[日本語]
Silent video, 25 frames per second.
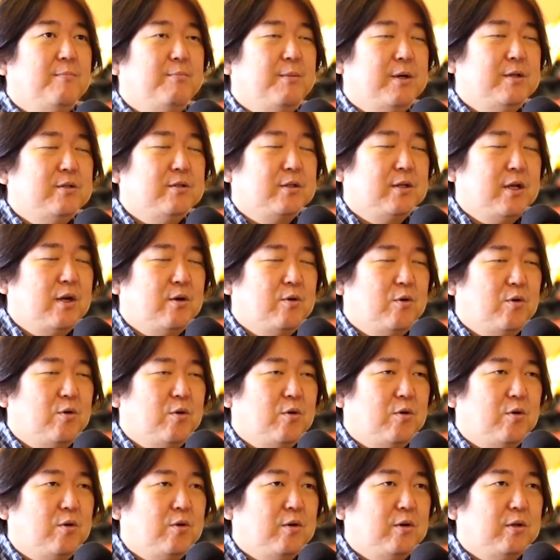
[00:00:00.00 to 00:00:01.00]
まず過
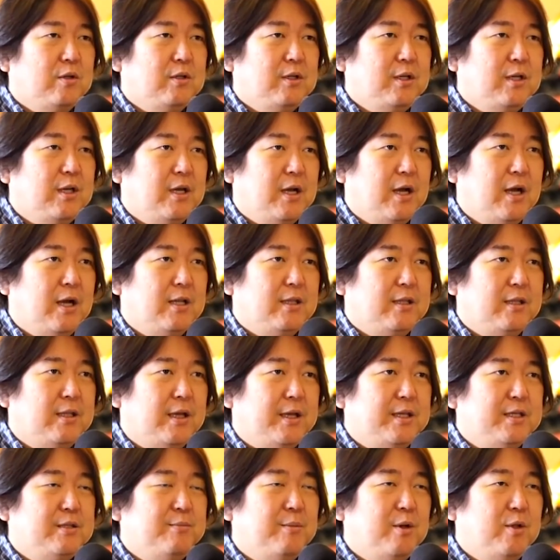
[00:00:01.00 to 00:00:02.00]
去あった
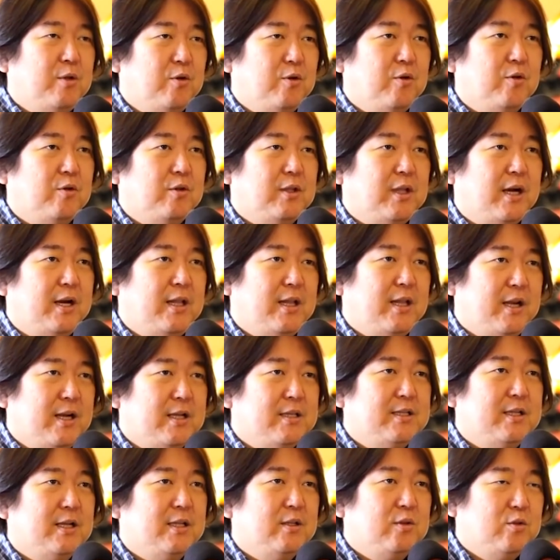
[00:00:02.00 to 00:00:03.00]
いじめの誰々
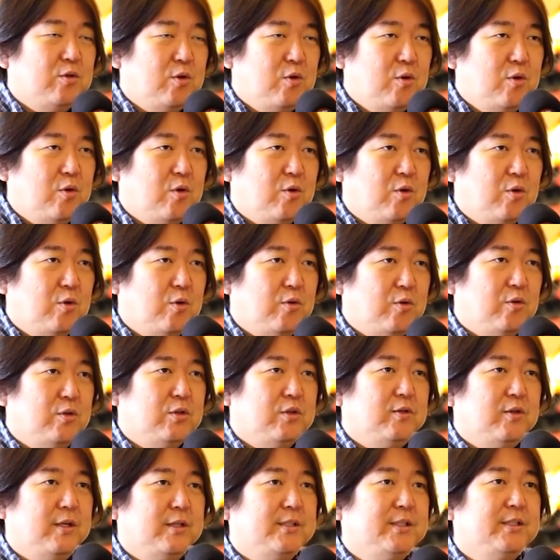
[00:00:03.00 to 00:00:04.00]
さんとこの
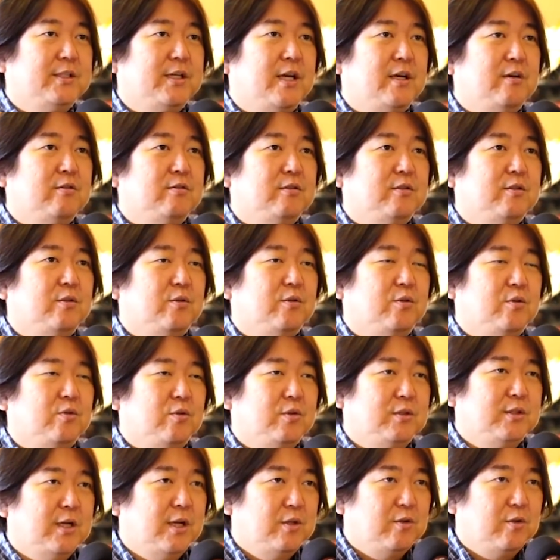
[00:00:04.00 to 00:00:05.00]
人は違うってこ
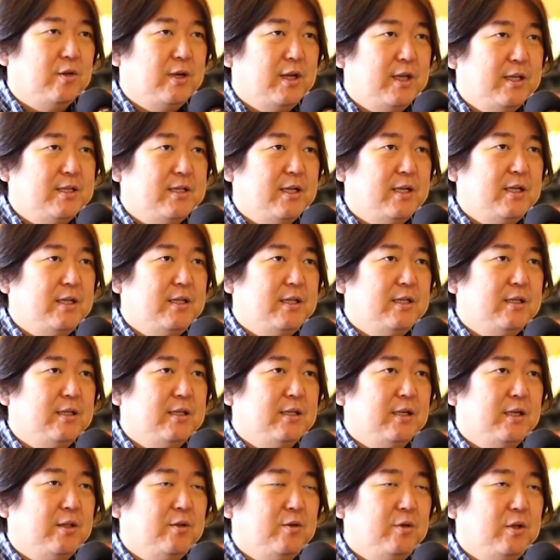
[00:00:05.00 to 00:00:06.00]
とをちゃんと冷静
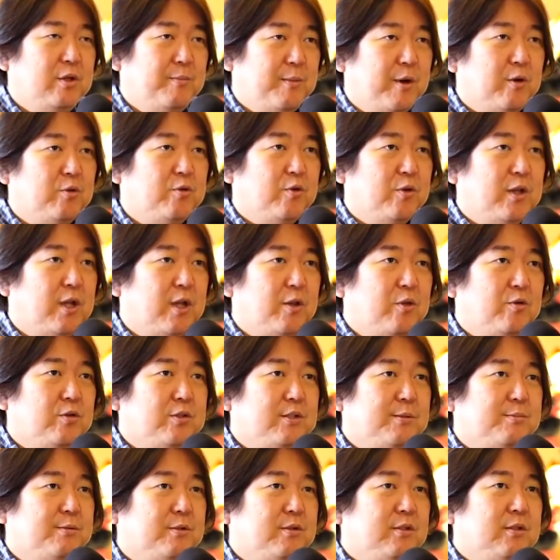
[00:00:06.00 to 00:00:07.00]
にあの今大人の
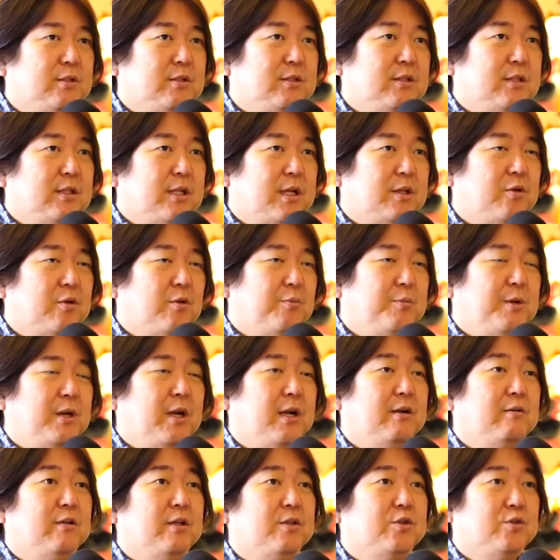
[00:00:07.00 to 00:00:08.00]
自分だと見
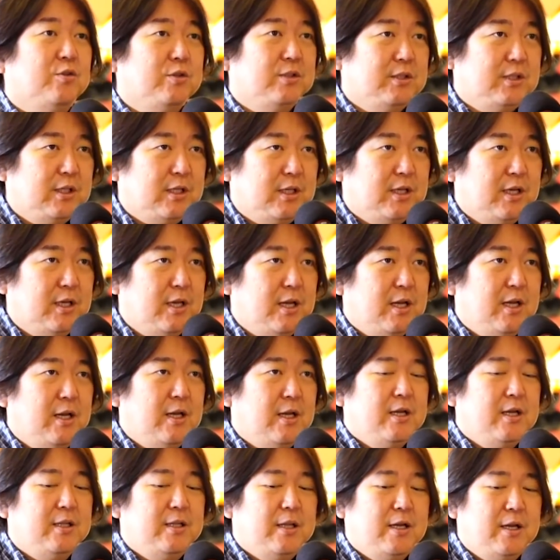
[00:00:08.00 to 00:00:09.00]
れるでしょうし、
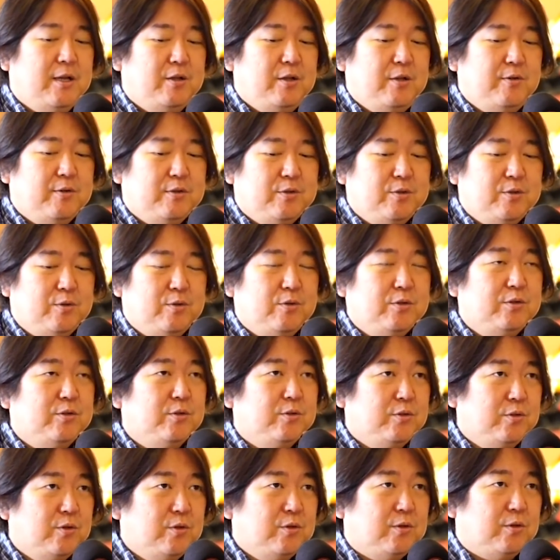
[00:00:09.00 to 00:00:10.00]
であるいはその
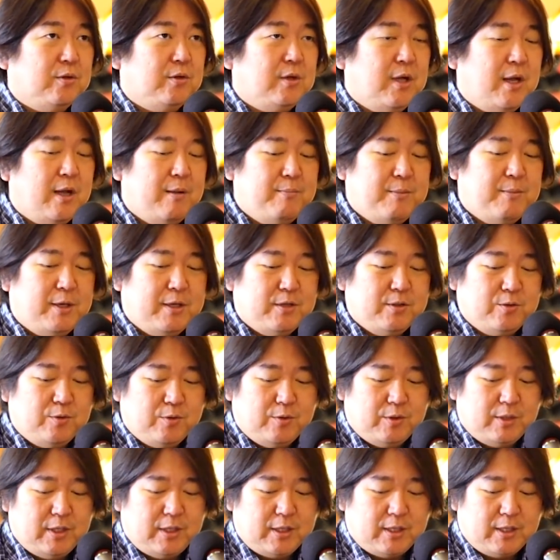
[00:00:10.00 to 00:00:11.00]
人とあんまりそ
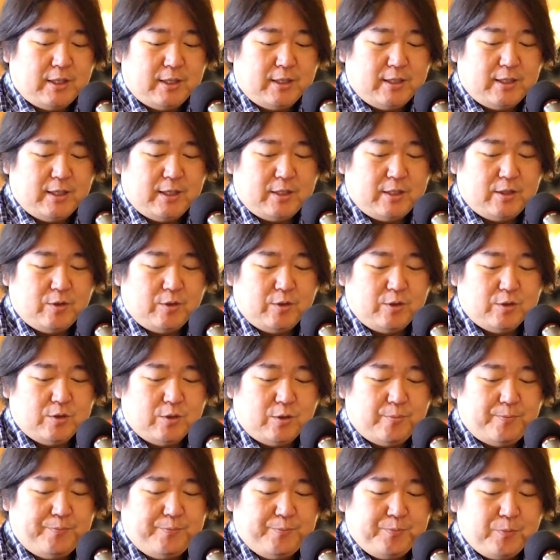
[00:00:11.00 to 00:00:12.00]
のなんかなんて言うんで
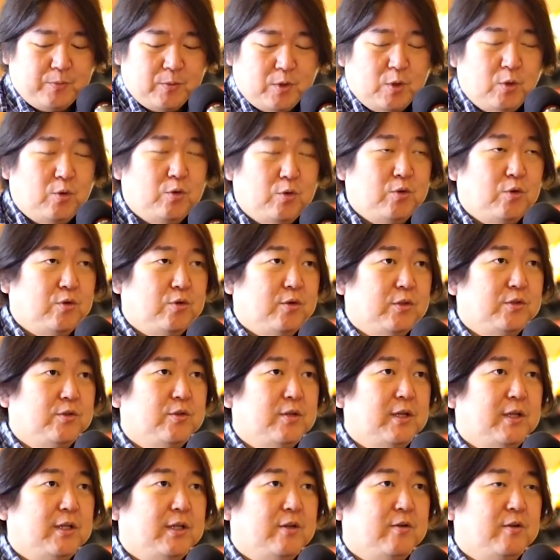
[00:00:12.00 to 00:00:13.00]
しょう、おどおどしそ
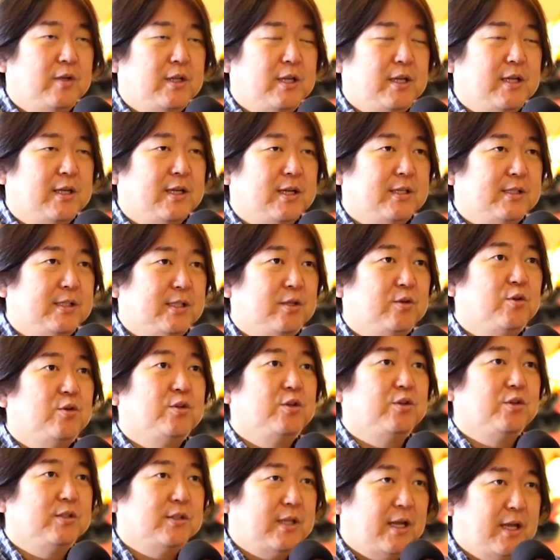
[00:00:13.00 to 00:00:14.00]
うになった時に一回深呼
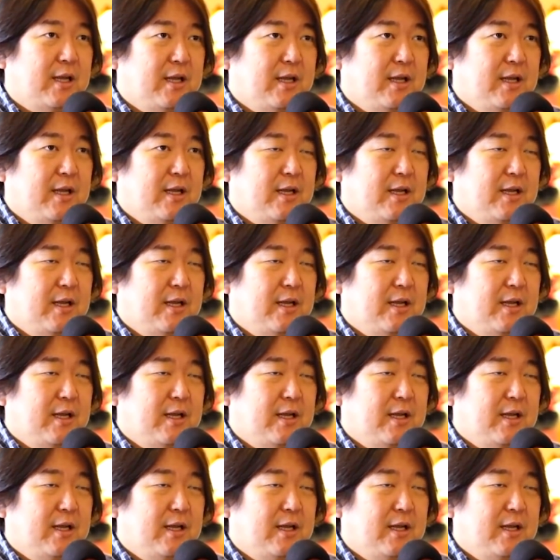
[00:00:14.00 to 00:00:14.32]
吸して、